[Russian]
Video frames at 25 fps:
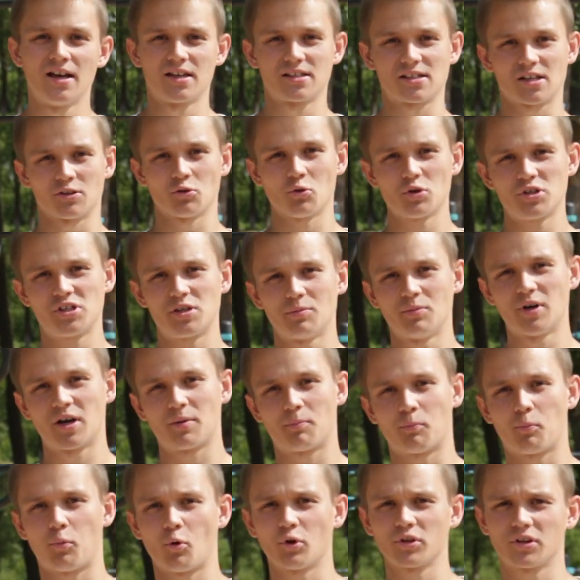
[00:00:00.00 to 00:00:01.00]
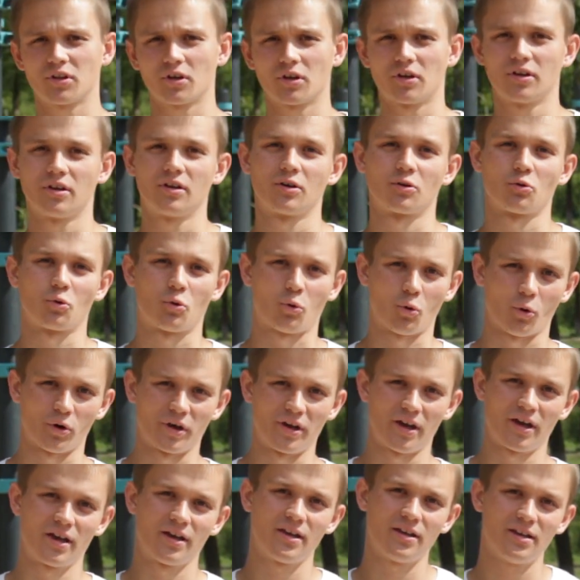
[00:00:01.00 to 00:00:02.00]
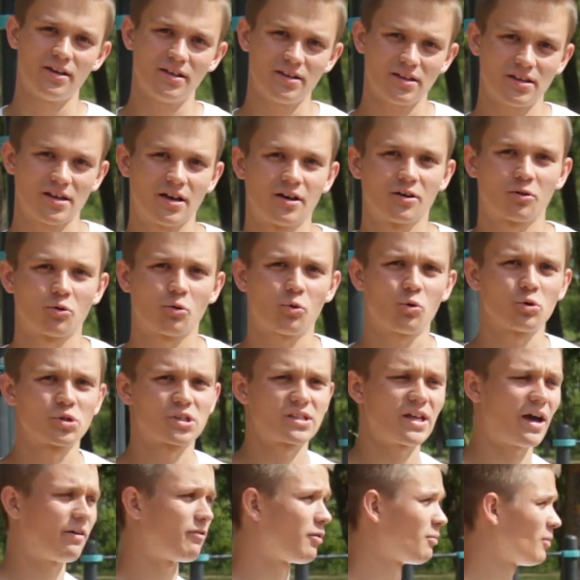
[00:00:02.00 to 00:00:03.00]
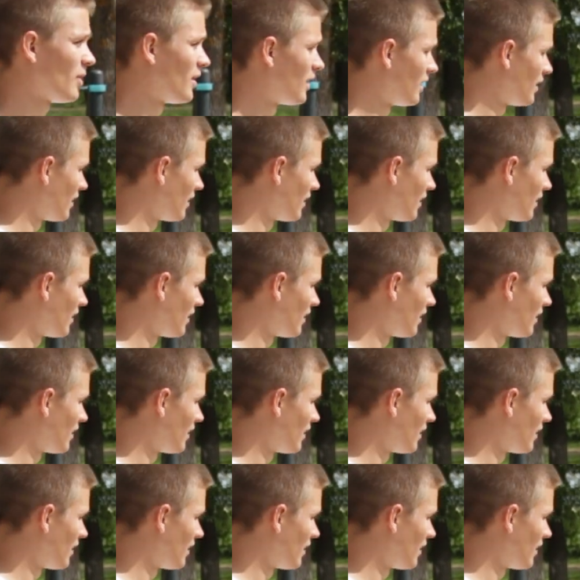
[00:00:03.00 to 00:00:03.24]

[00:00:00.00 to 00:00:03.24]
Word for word: заносим их под рукой и руку ставим.